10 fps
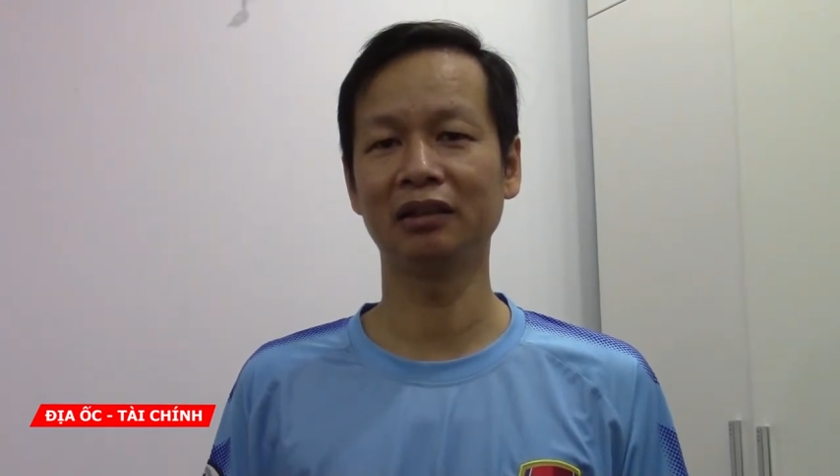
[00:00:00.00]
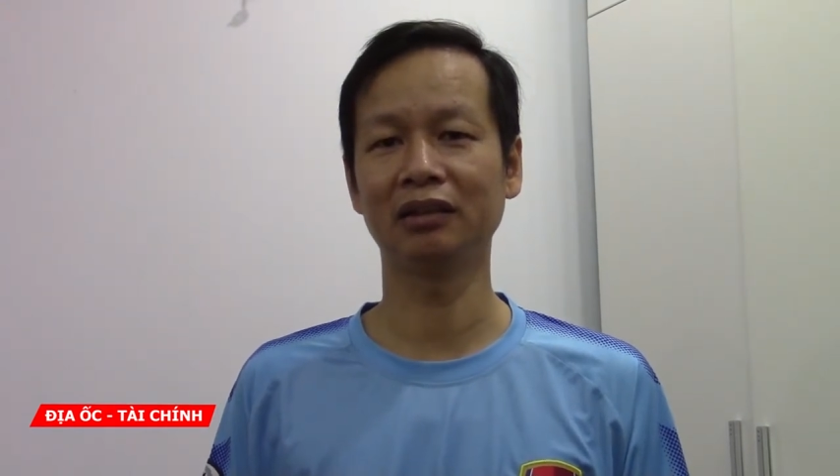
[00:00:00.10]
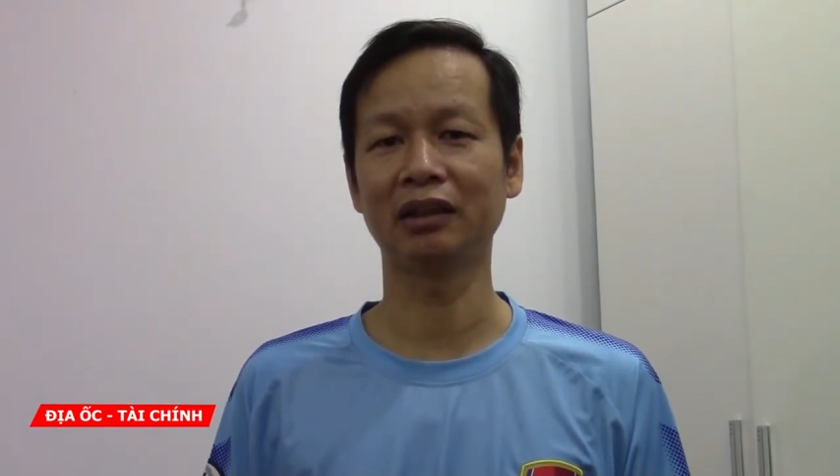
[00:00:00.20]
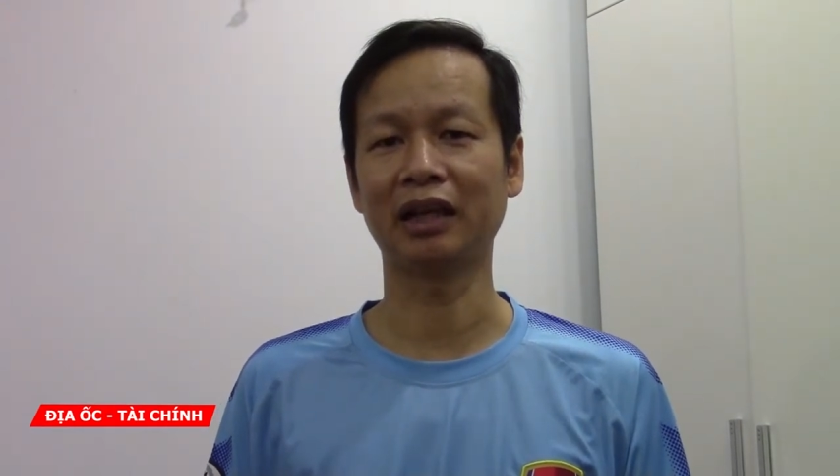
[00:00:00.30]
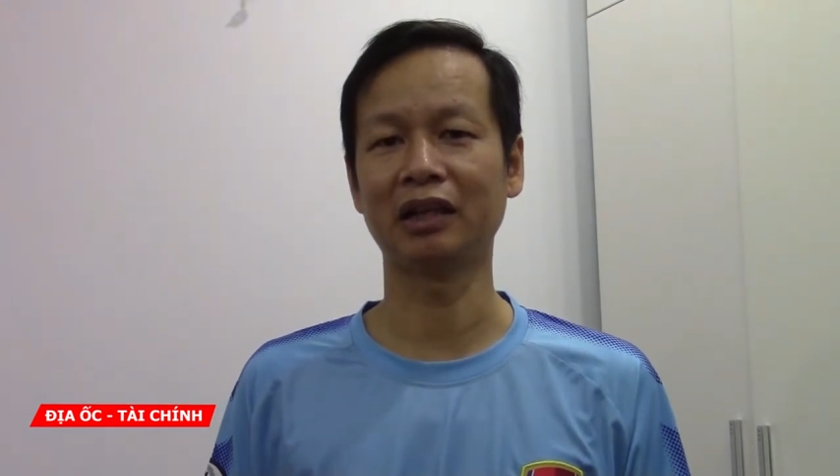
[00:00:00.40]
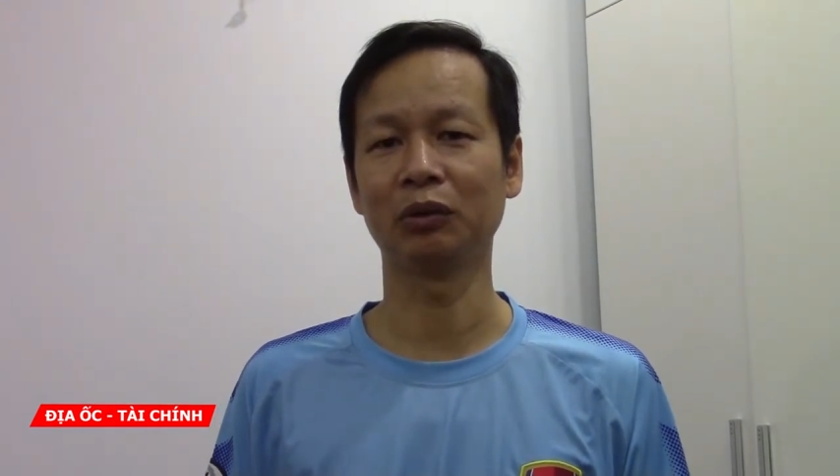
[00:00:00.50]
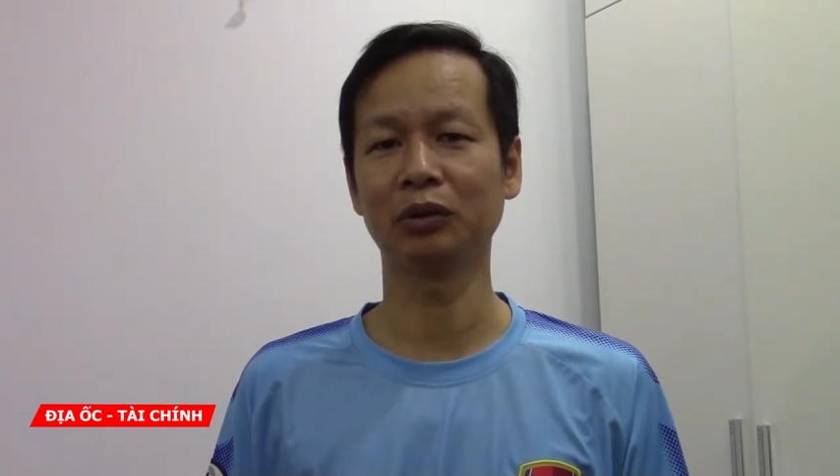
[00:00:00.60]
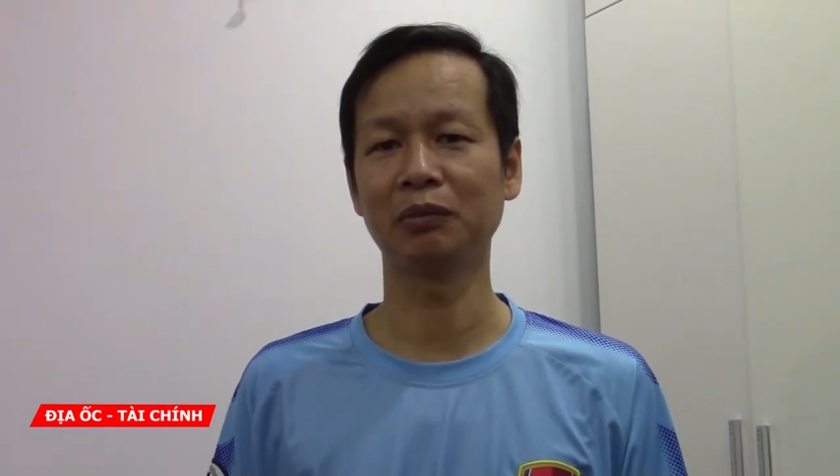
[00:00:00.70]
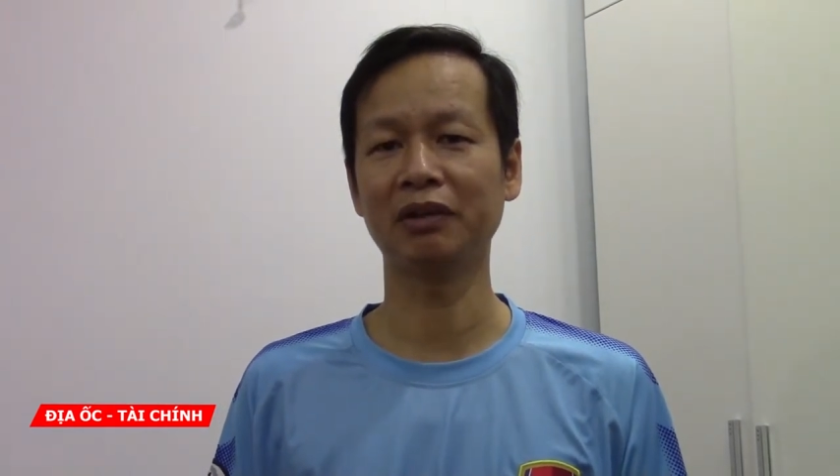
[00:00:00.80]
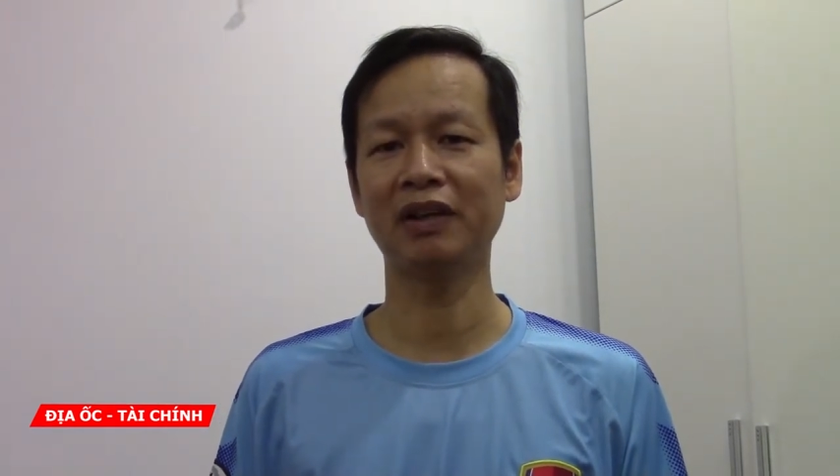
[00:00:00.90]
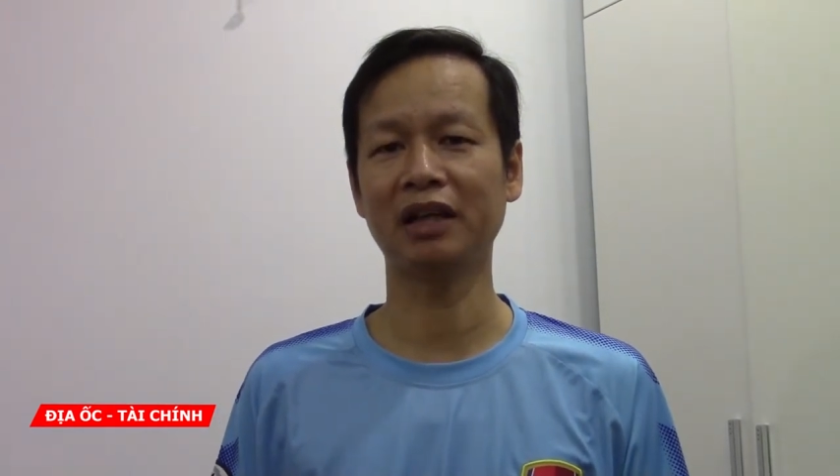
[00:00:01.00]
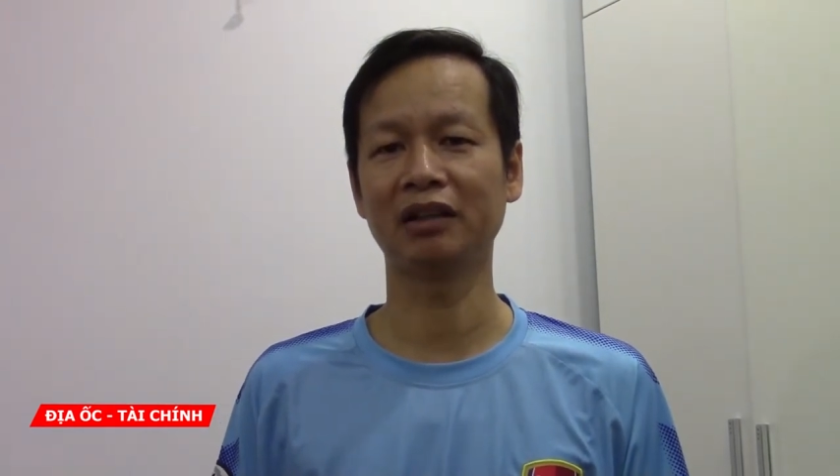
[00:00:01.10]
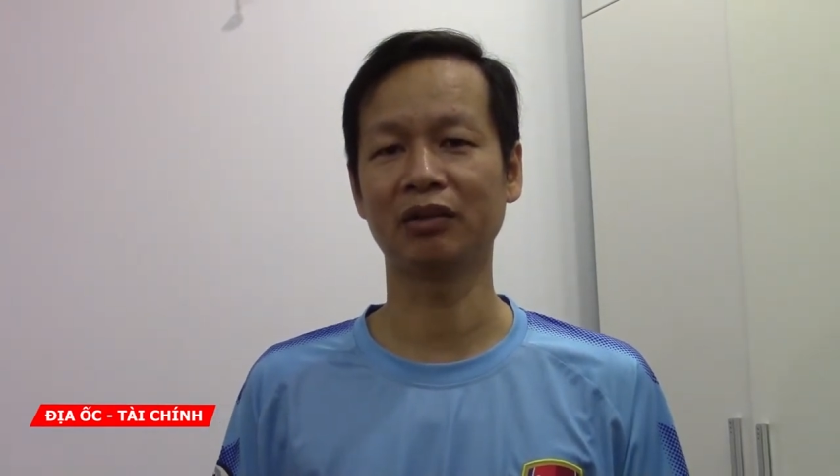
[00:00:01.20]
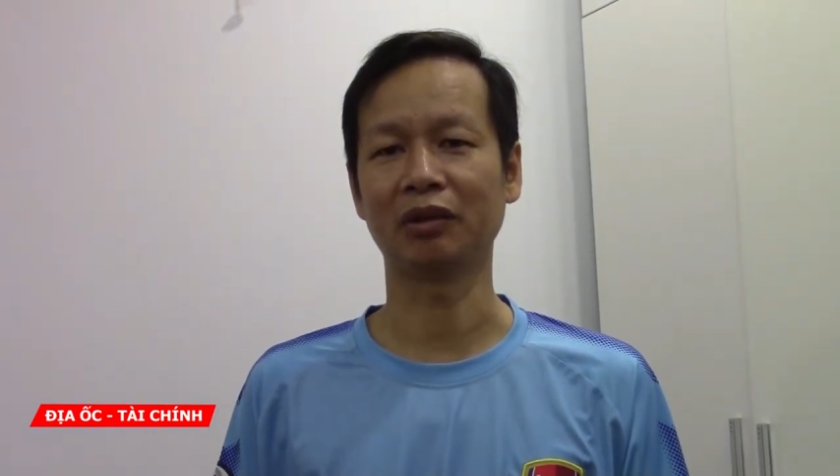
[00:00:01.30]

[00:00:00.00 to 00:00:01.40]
từ ngày đầu tôi mới về được